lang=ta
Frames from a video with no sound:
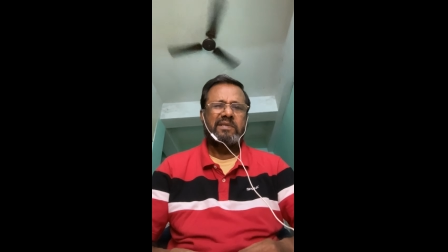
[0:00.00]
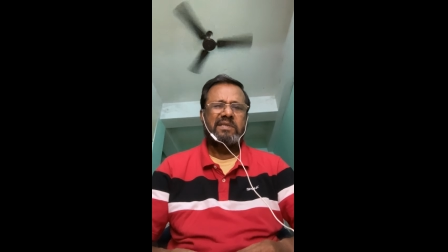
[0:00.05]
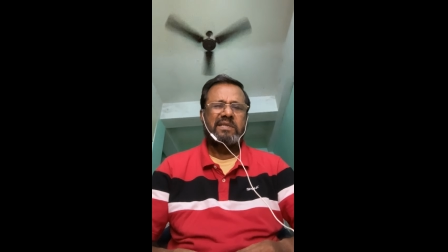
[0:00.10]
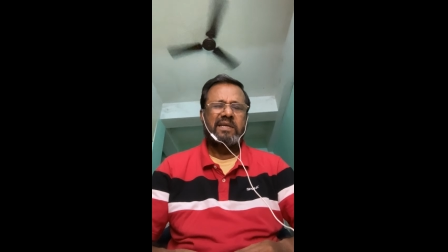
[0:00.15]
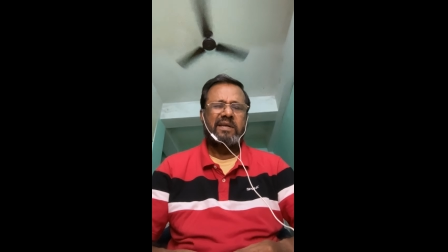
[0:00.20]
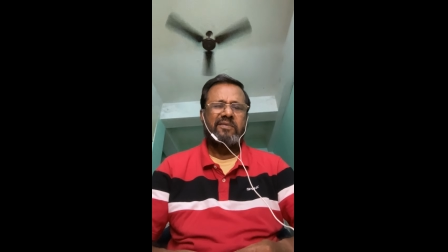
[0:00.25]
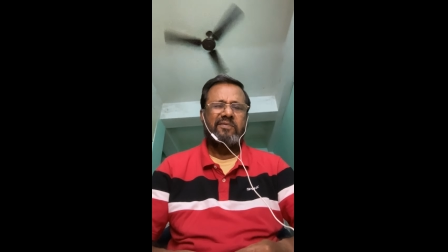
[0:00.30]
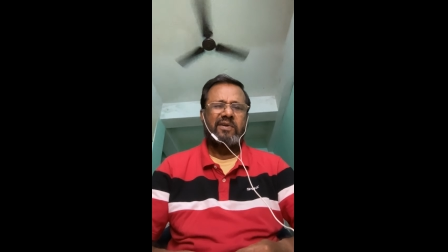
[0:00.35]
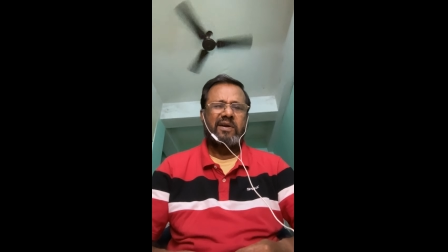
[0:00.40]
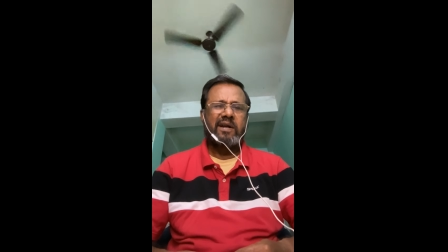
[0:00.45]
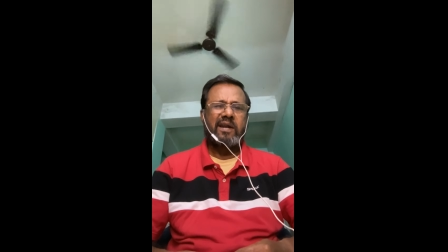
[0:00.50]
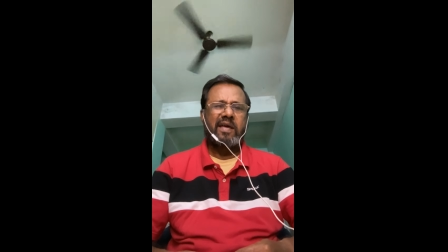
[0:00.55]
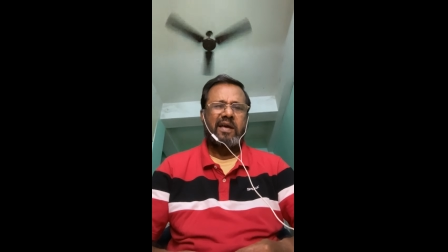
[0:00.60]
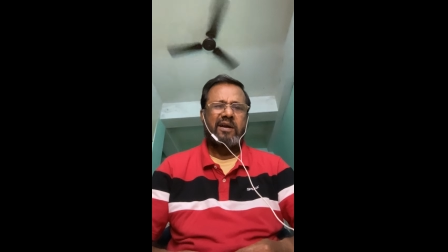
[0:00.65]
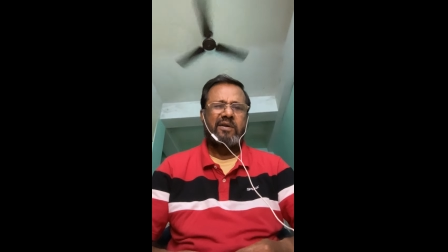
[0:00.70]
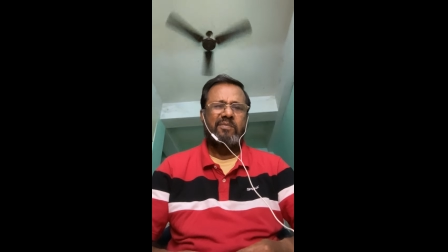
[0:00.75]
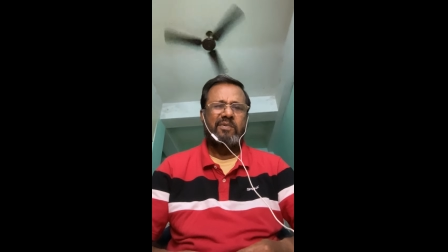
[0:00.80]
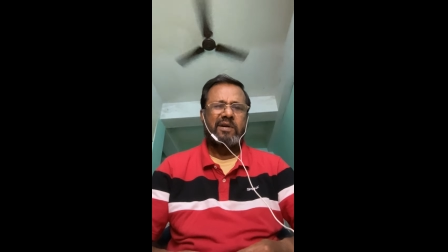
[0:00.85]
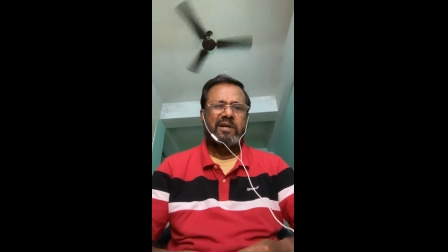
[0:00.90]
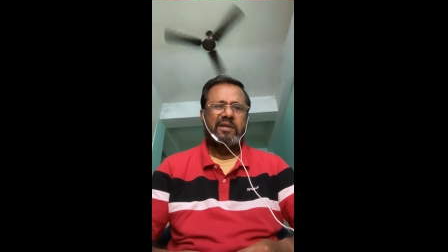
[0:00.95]

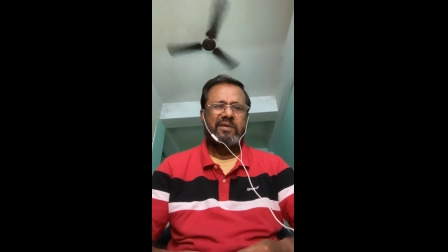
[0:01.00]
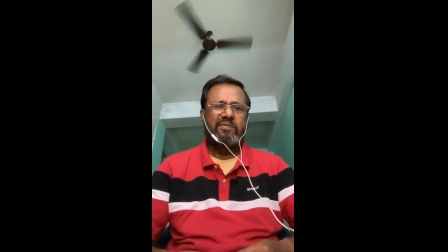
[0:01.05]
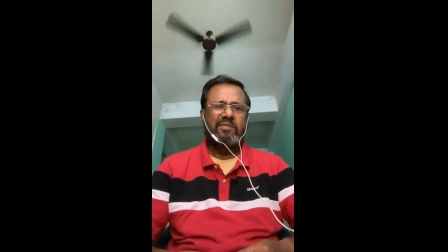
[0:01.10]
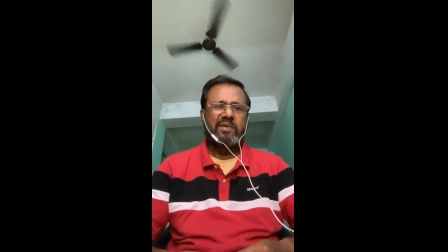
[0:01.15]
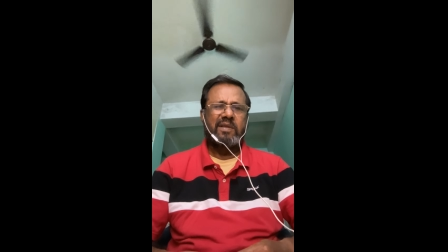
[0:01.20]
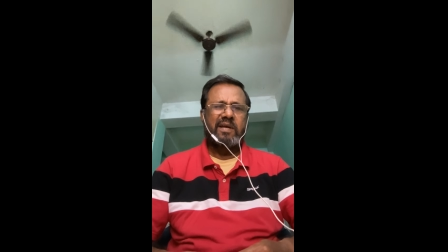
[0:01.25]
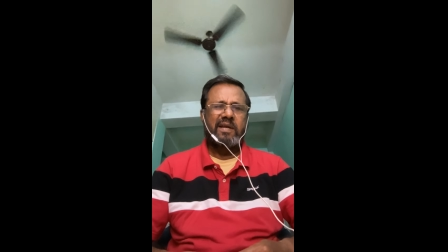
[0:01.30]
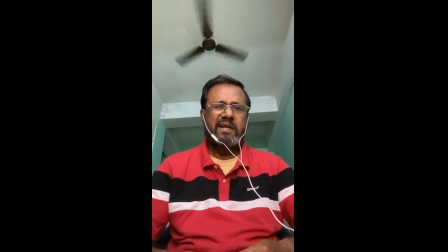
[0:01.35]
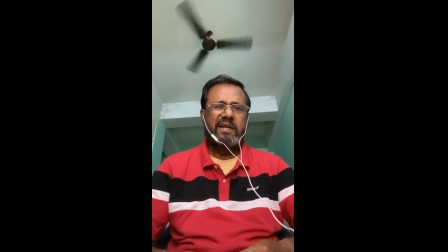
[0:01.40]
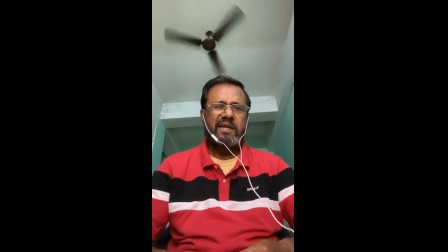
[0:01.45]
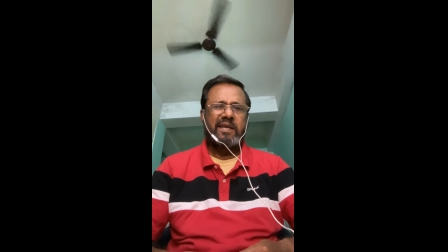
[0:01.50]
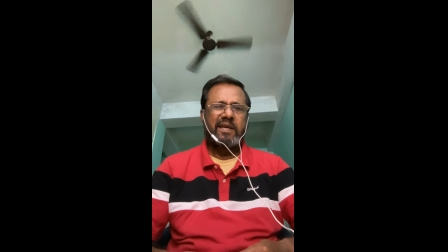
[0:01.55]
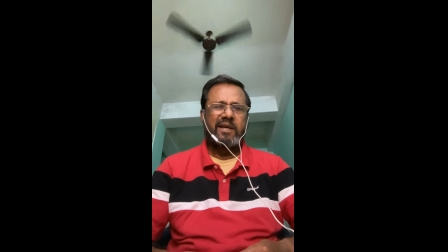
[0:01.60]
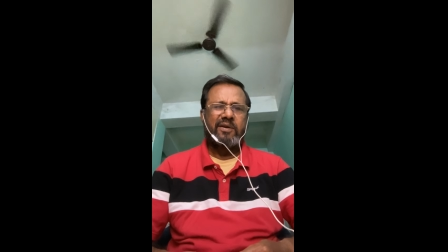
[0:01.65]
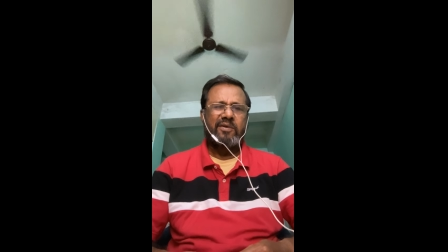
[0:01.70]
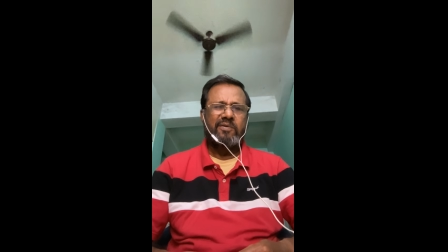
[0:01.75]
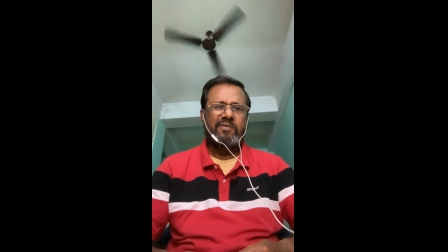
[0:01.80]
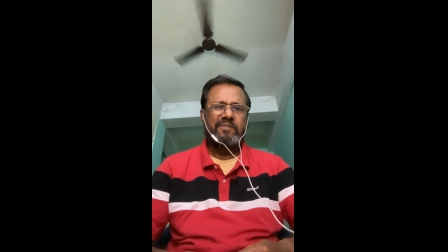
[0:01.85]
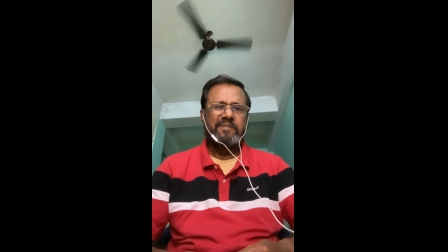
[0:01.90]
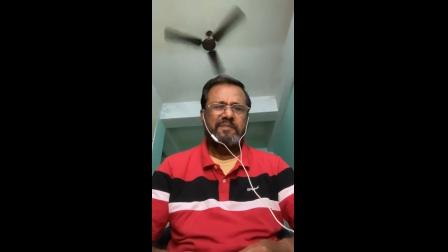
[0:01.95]
சேவகனாக மட்டும்தான்
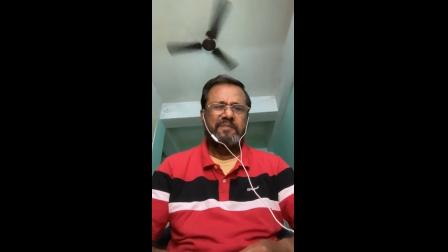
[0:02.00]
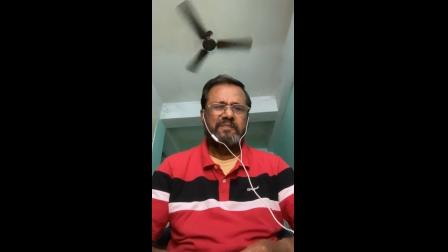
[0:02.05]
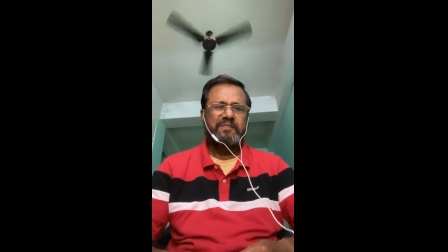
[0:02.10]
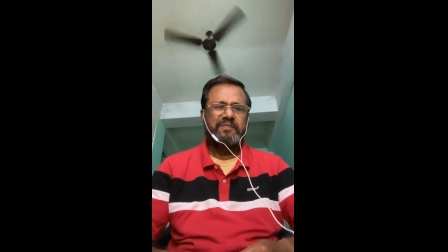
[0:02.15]
இயங்கும்